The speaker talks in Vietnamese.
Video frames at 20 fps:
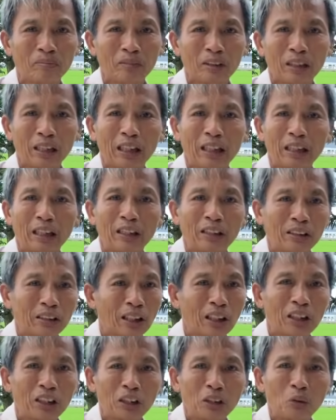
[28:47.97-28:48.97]
thì từ
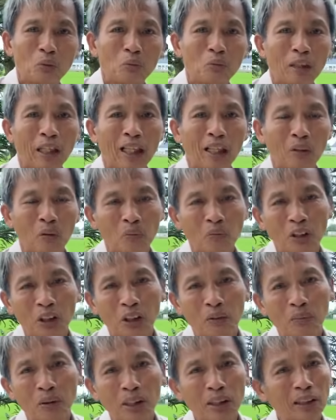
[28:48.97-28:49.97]
từ chúng ta cũng
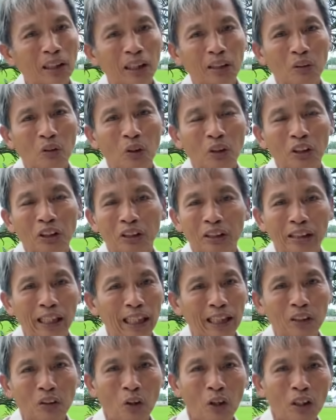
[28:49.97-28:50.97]
được bước lên con đường
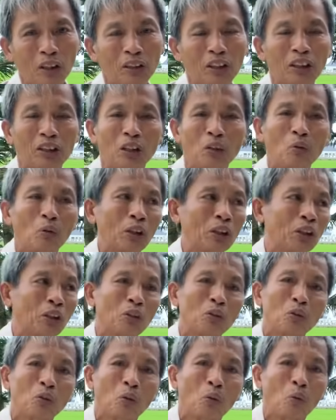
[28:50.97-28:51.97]
giải thoát như Đức Quỳnh
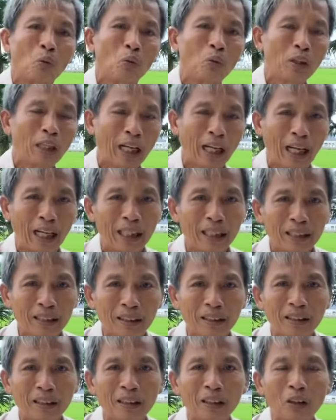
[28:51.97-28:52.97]
giáo chủ là
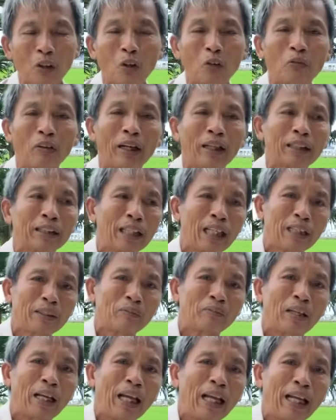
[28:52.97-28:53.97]
có phân tách
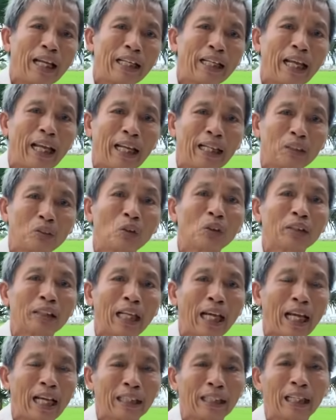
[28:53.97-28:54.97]
mà hai hạng xuất
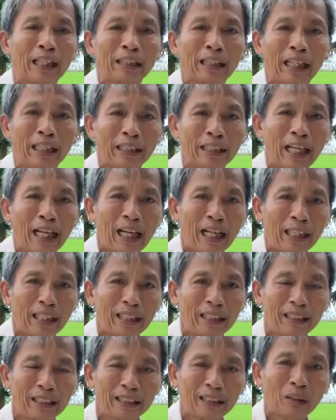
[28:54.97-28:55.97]
gia và tại gia đó
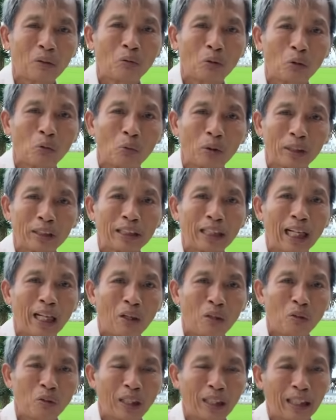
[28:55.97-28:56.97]
trong cái quyển
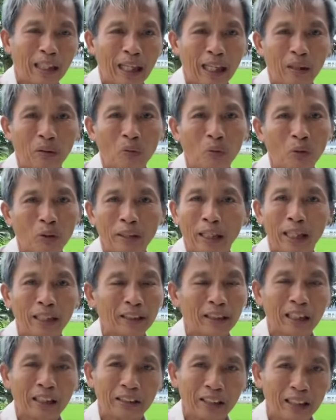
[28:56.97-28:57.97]
6 là ngài cũng có giải
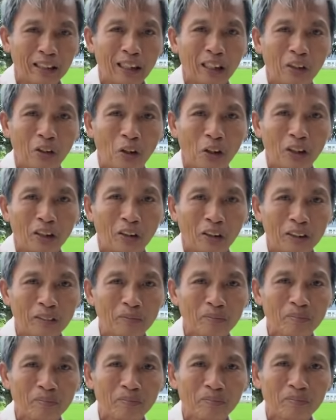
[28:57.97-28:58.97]
trình rất là rõ rồi
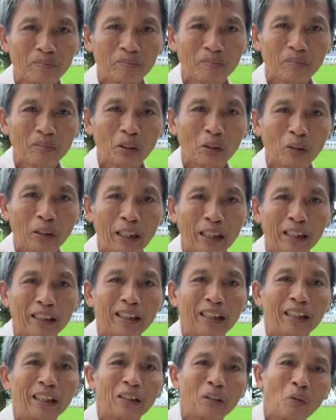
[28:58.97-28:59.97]
tôi đây
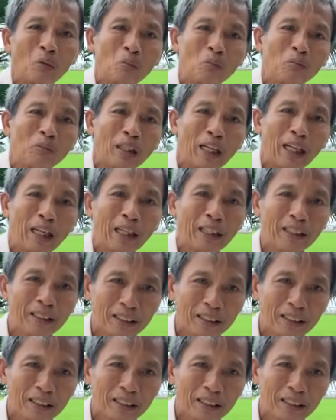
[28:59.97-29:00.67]
thì cũng là